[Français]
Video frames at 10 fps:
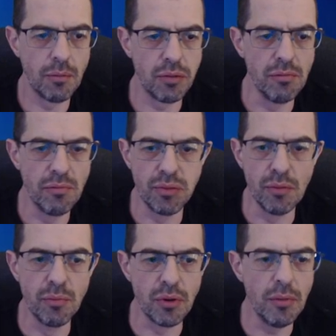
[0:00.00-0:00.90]
poum,
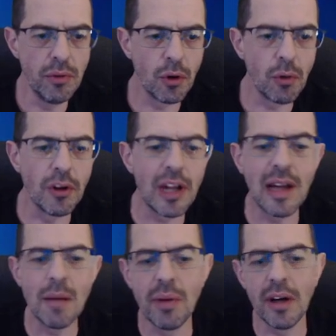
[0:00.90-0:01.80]
poum, Donc on a de
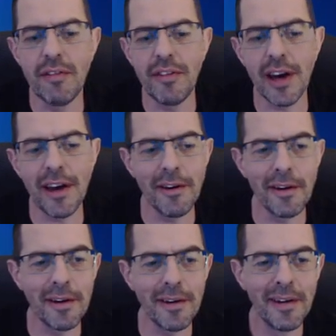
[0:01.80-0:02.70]
la bonne vieille,
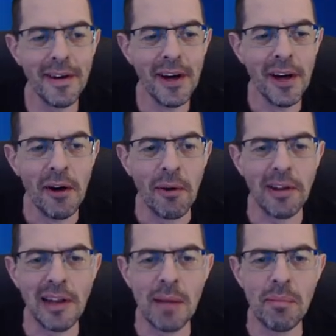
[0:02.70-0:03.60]
euh, on
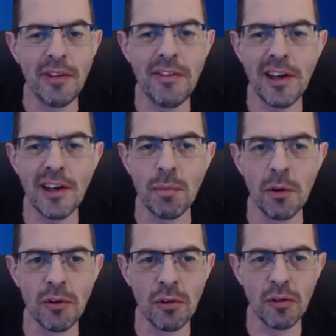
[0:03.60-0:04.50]
a de la bonne vieille
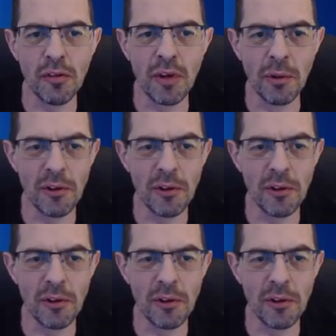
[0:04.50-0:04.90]
explosion sous forme de